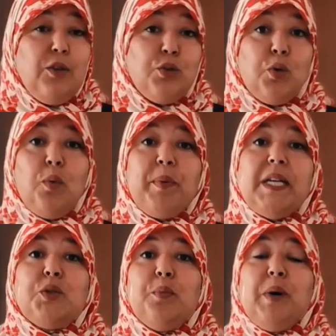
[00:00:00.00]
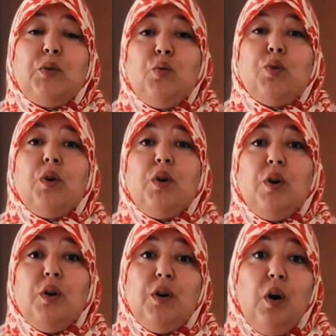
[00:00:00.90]
Ils ne seront presque pas tout le
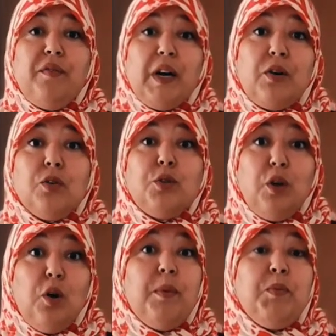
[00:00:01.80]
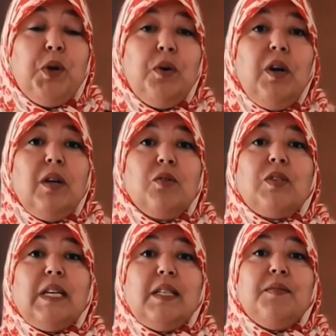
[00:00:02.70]
temps euh, en vacances en même temps. Donc
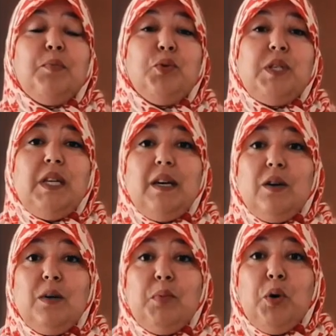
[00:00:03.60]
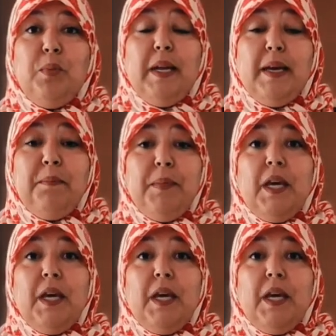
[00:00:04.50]
ça, ça va poser problème.